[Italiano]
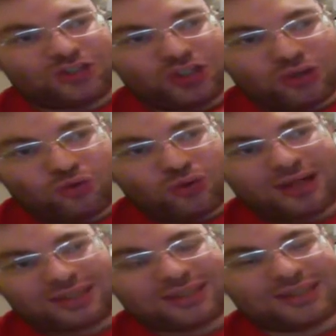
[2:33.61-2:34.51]

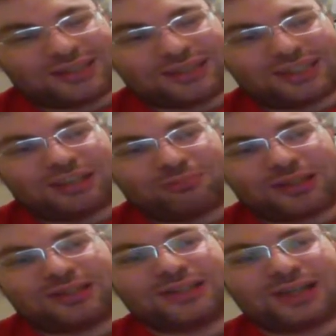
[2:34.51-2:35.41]
50-60
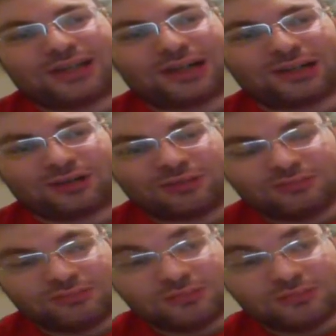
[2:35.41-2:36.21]
partite all'anno